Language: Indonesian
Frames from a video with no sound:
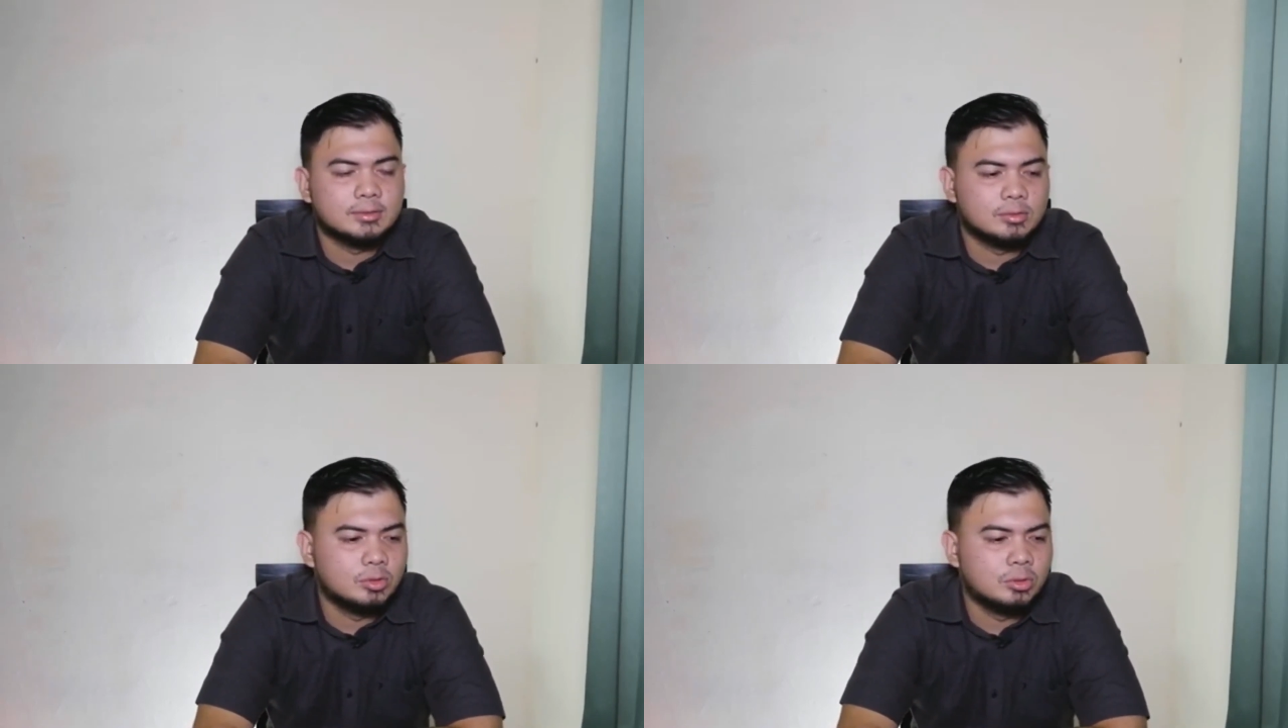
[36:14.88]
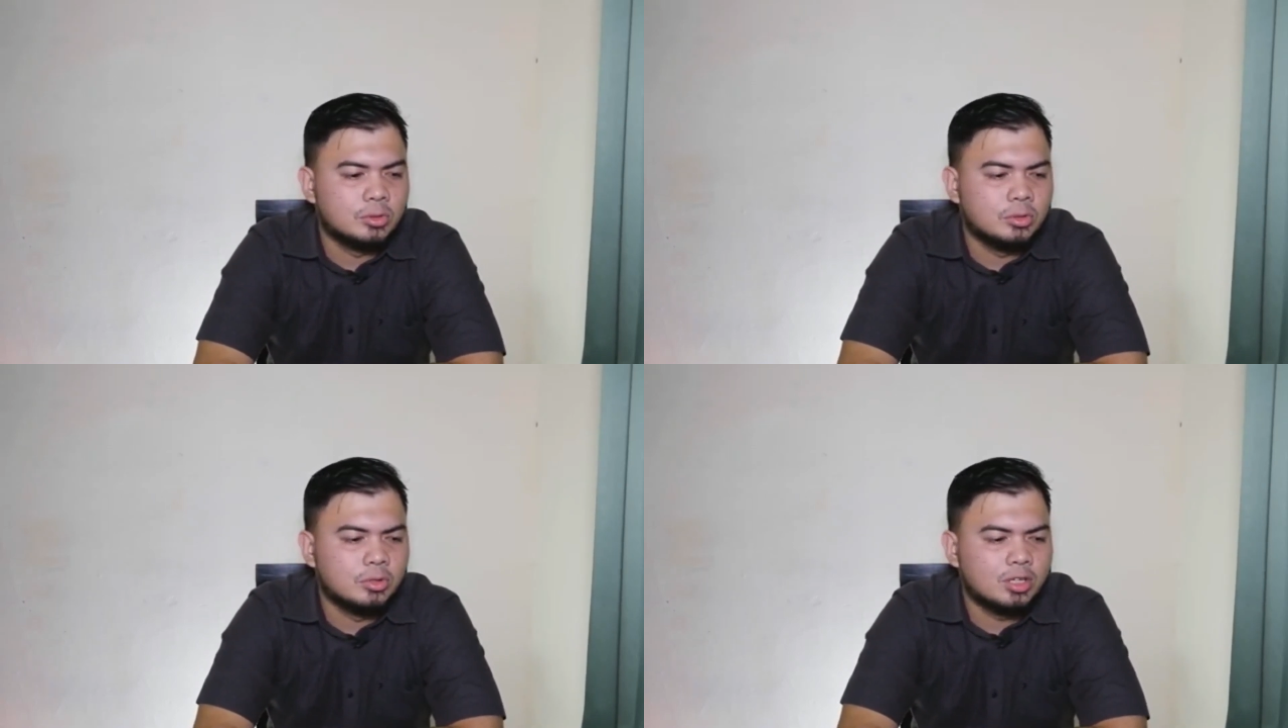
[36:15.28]

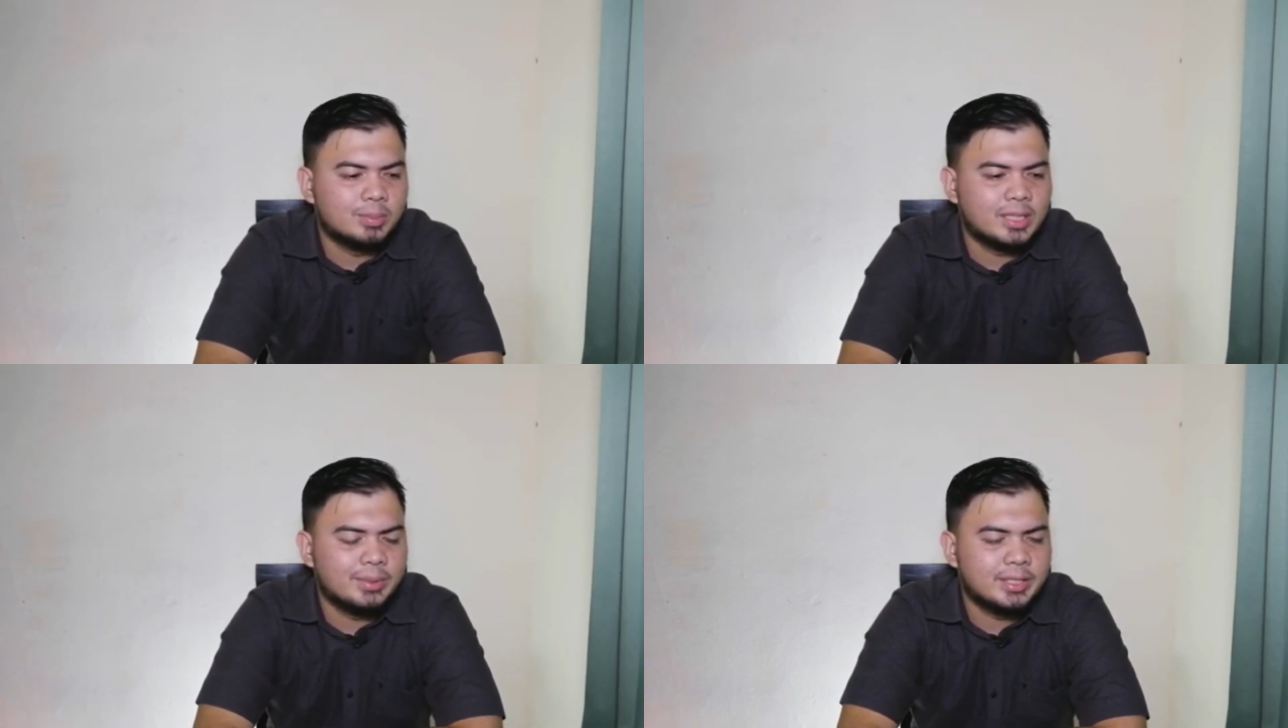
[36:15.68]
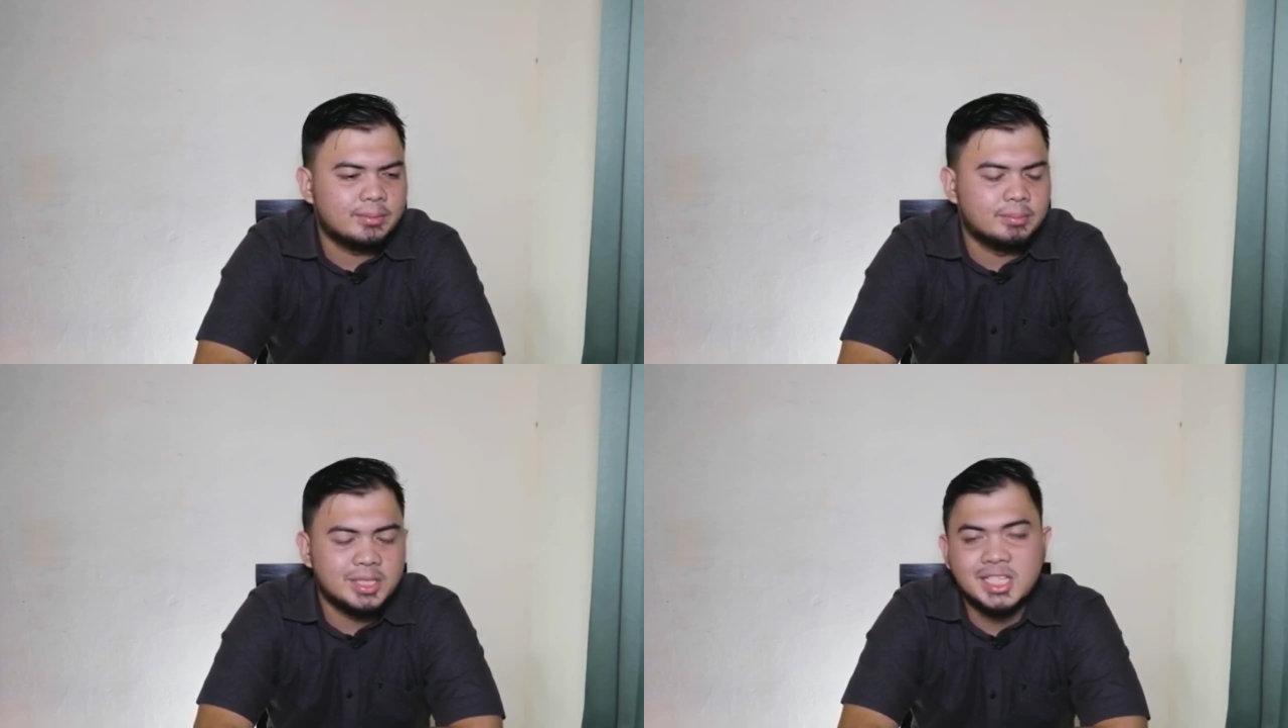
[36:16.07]
untuk apa namanya
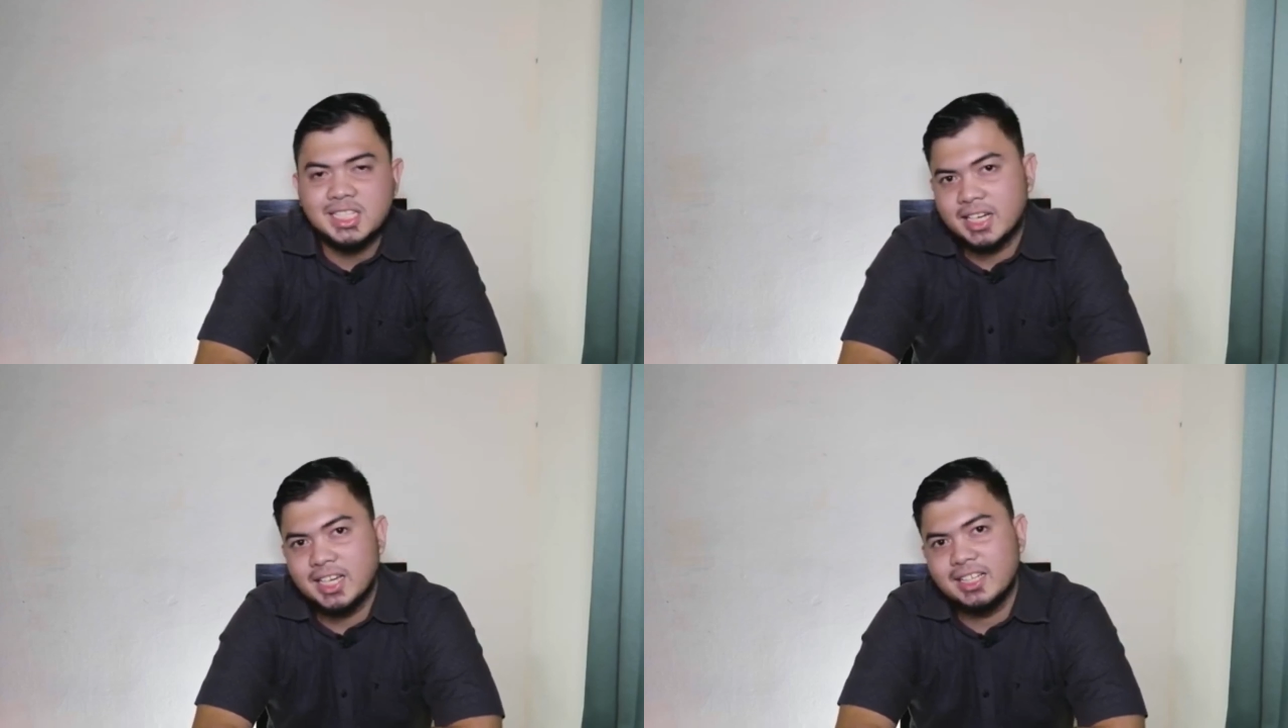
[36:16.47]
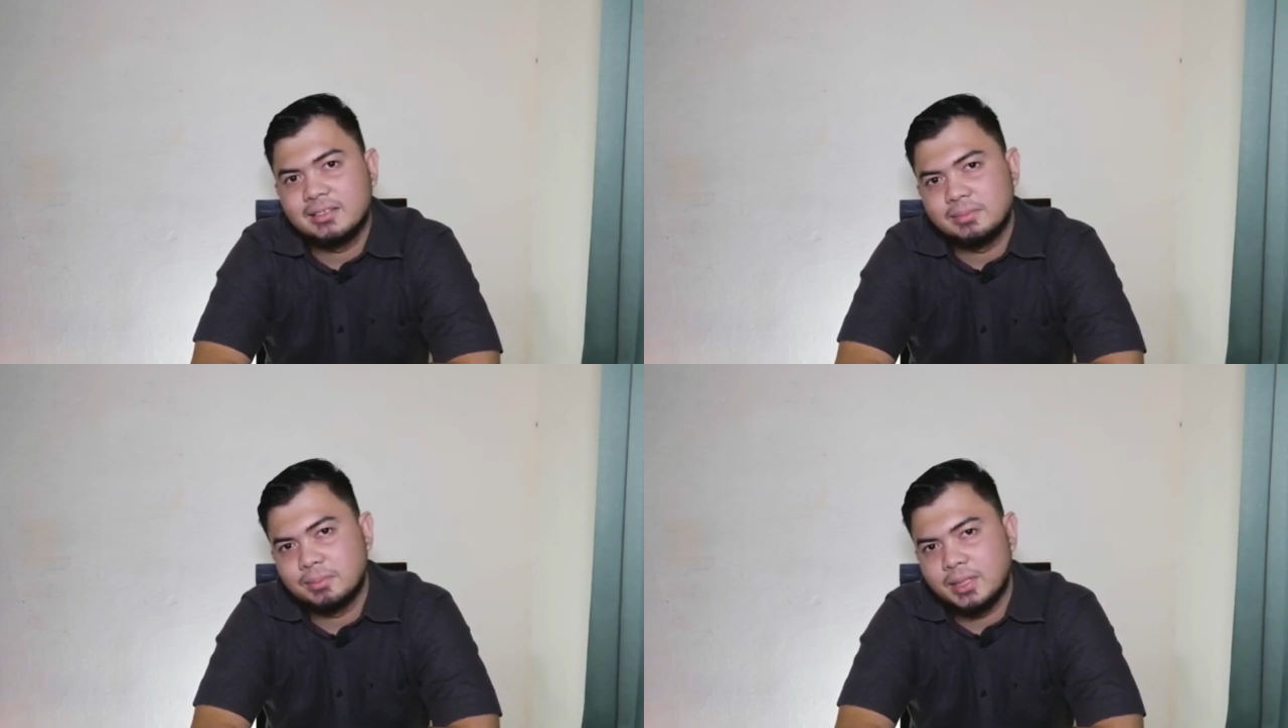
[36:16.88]
bisnis kria
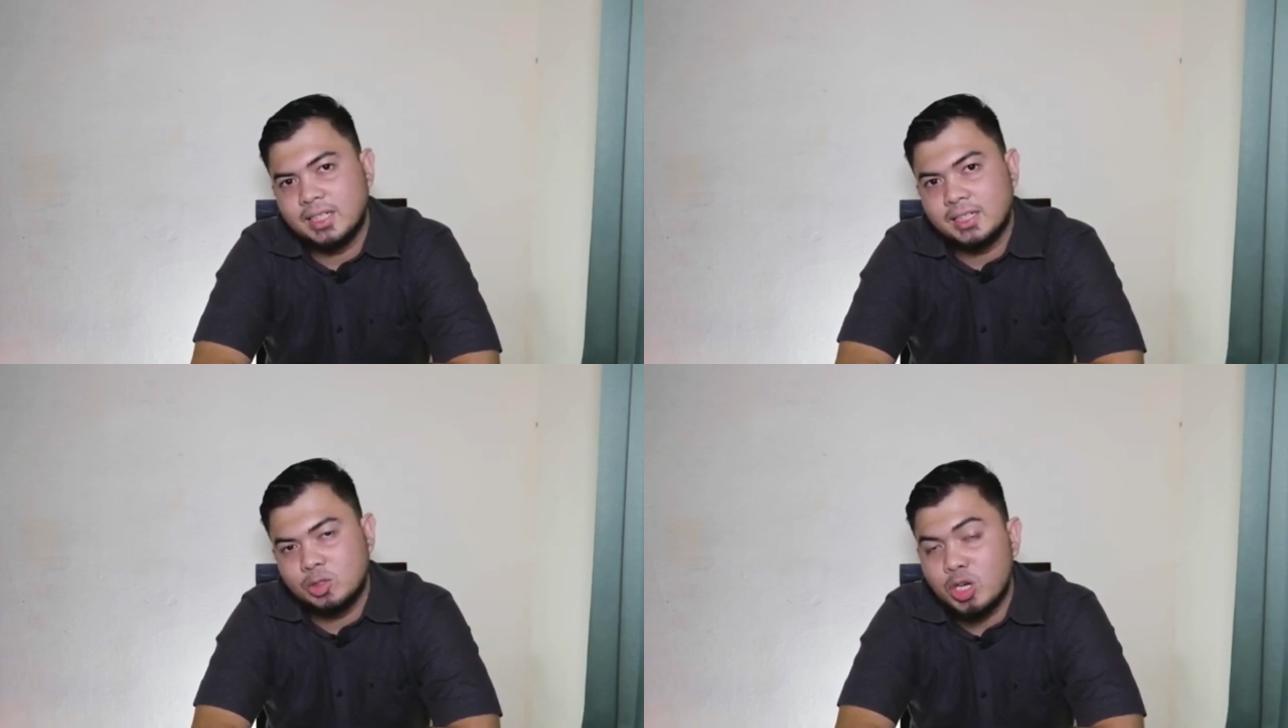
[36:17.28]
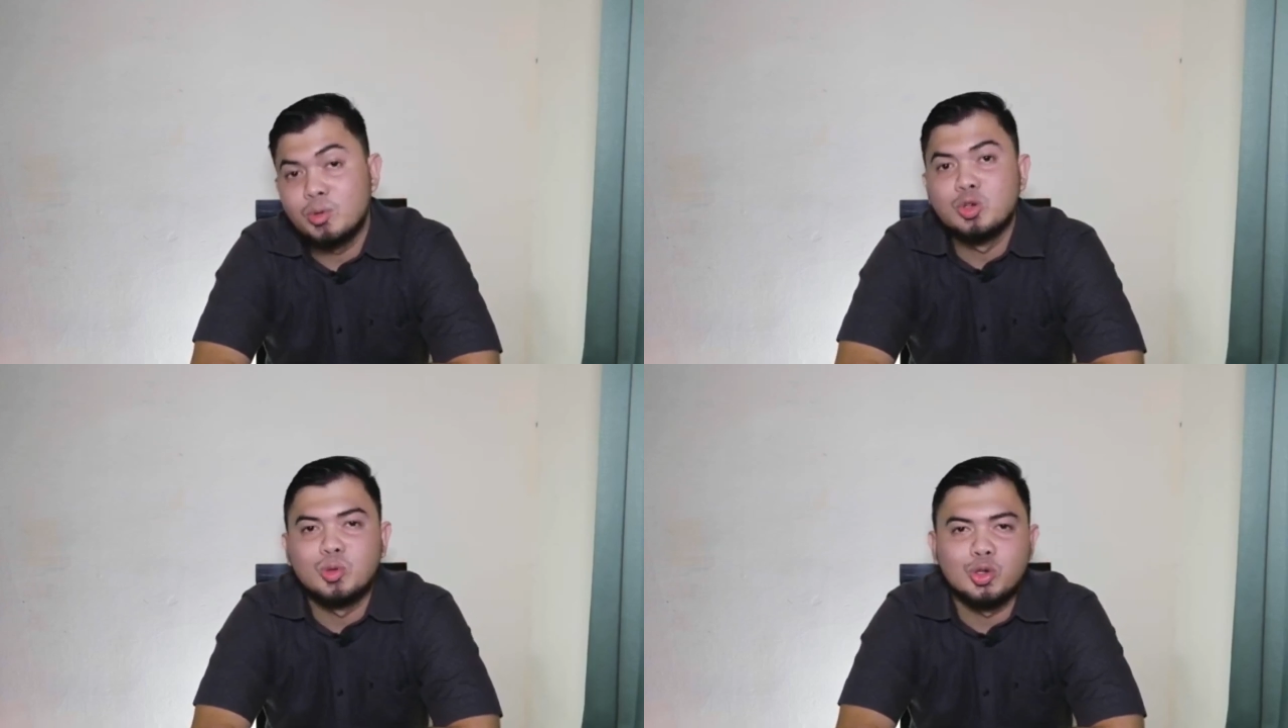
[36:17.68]
pada
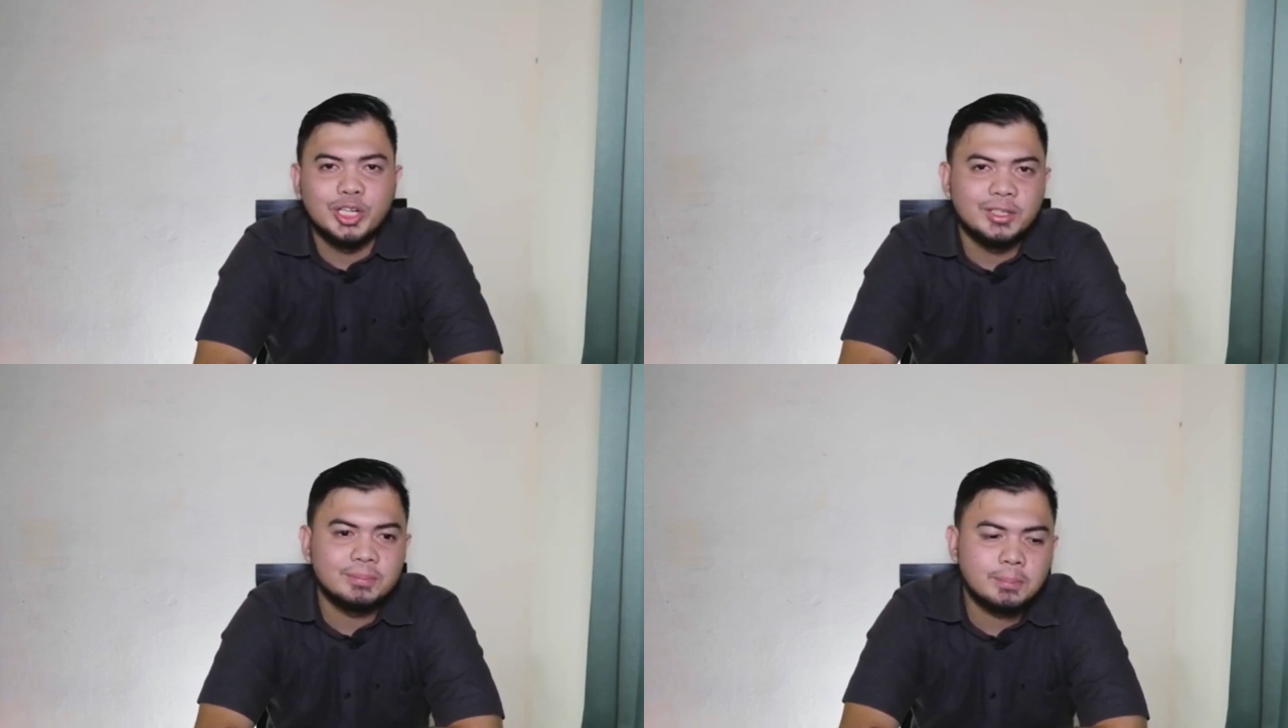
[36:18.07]
2020 ini.